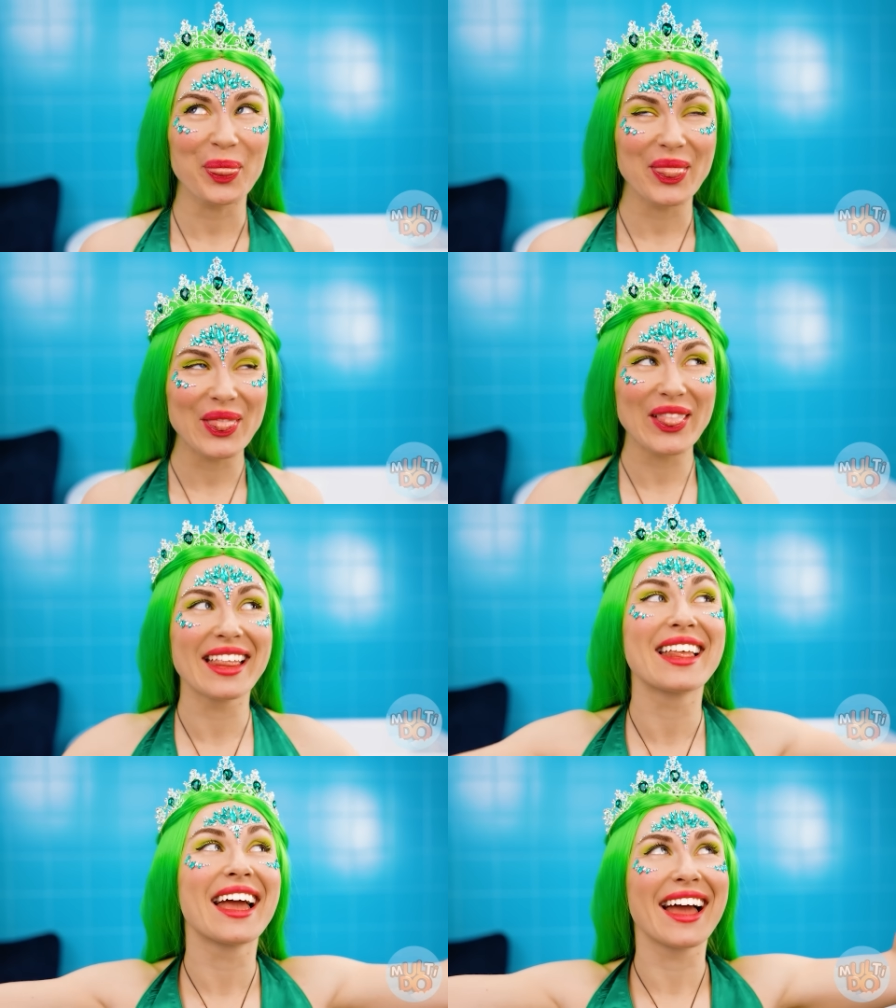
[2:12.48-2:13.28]
बहुत
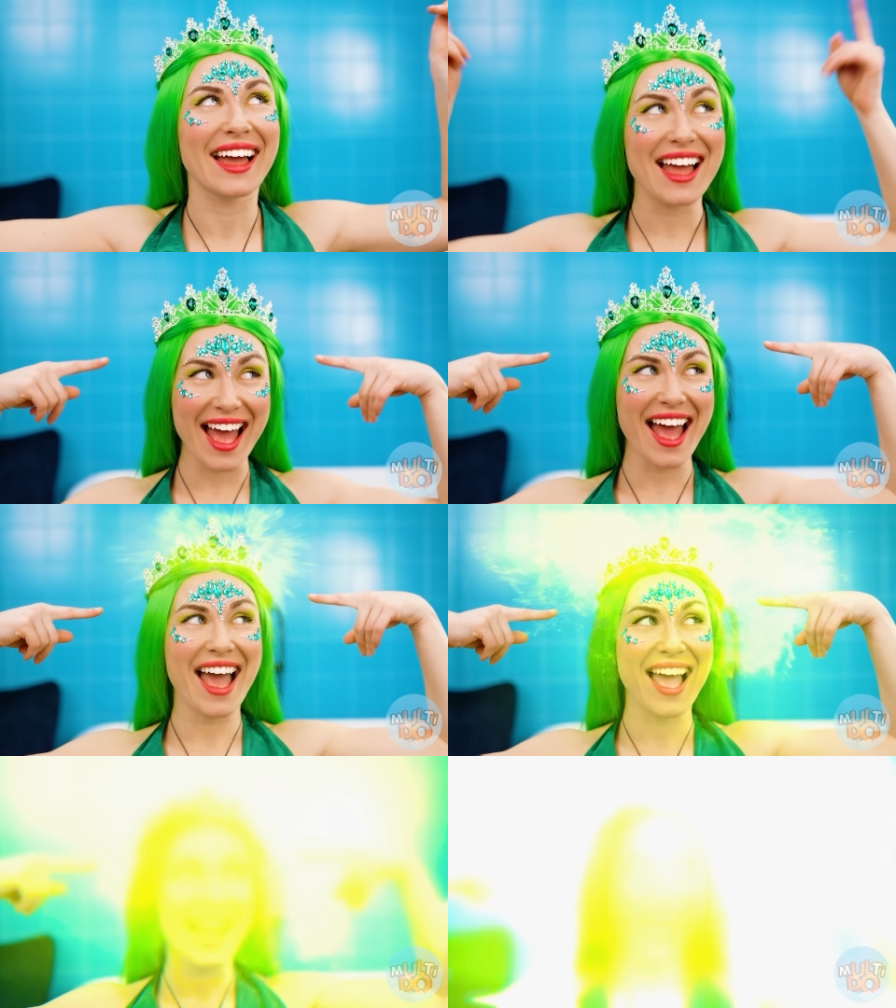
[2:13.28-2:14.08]
बढ़िया
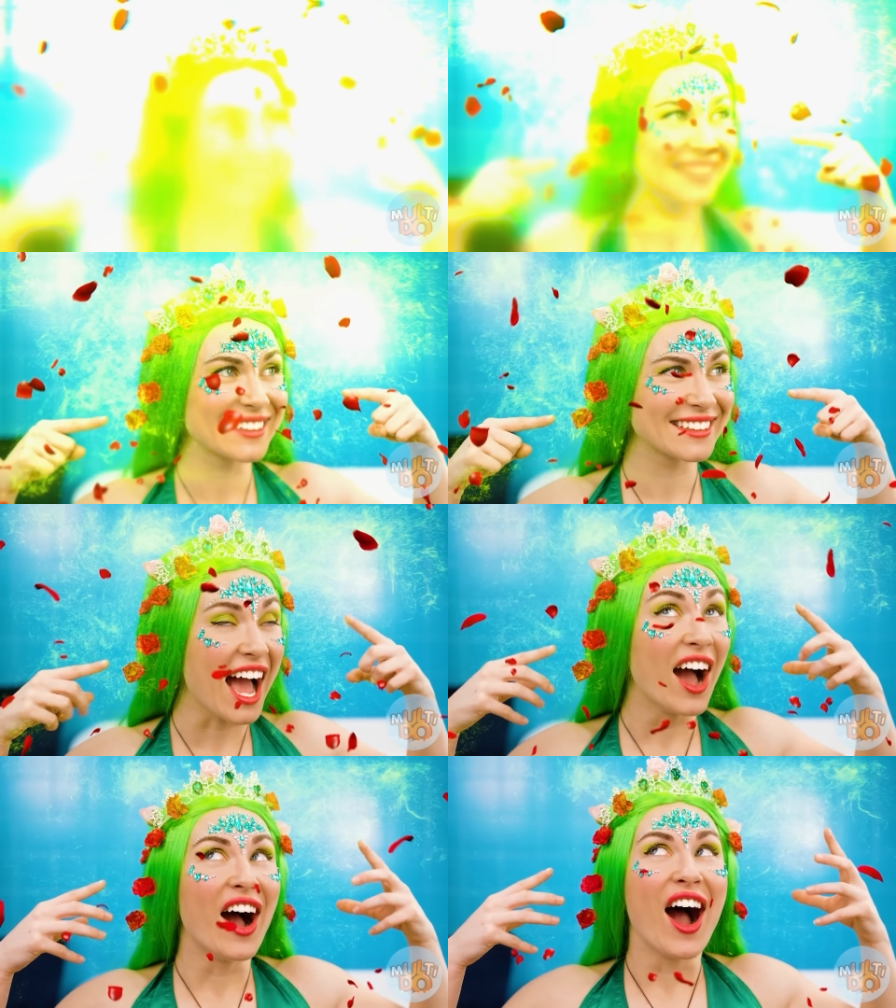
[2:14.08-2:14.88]
अब मैं
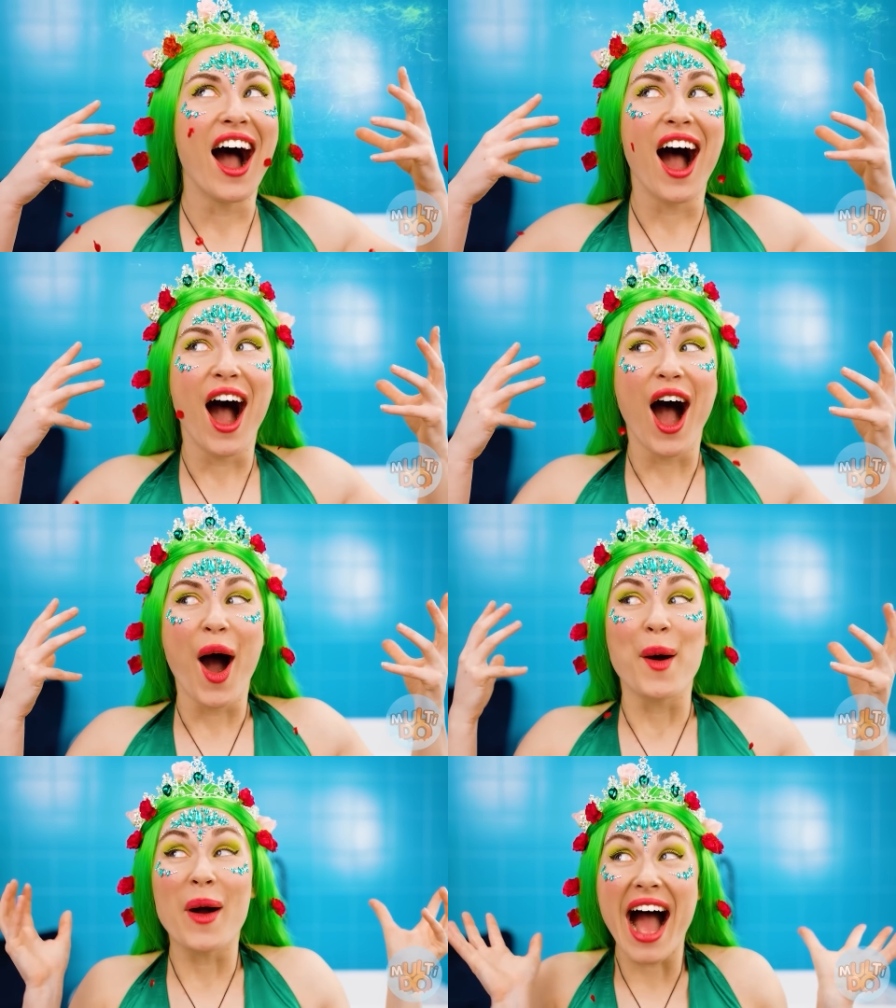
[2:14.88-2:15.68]
और भी सुंदर
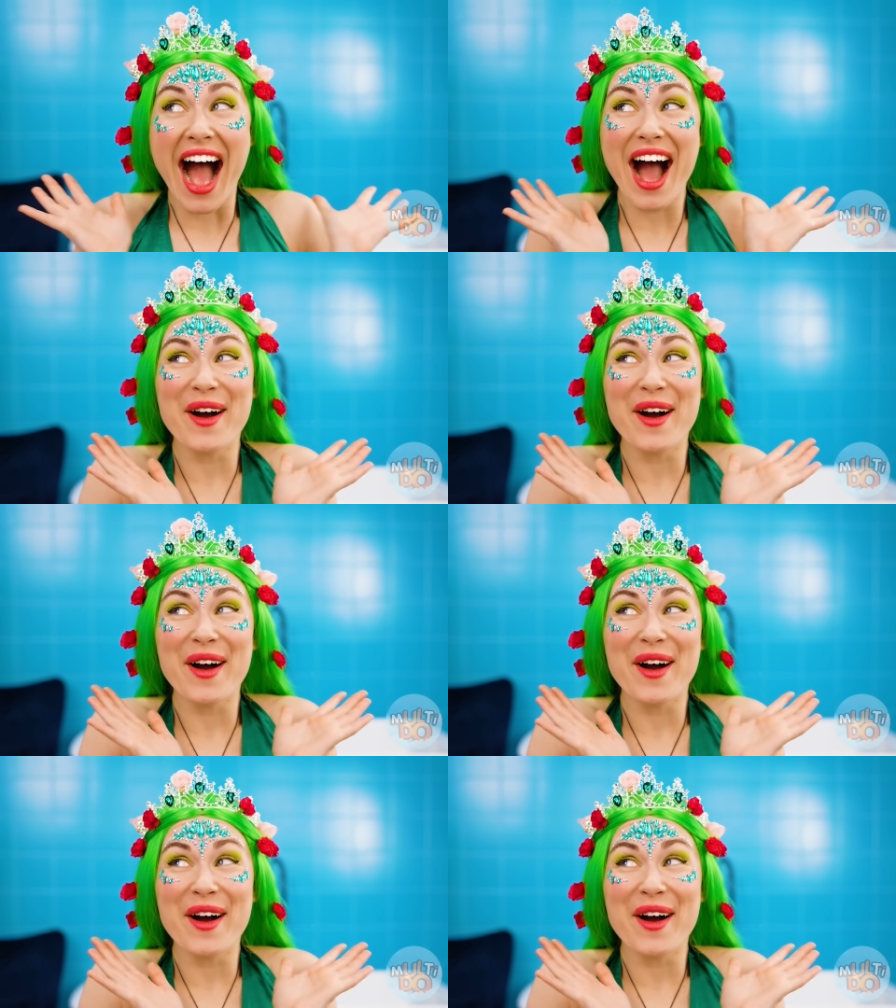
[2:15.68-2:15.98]
दिखूंगी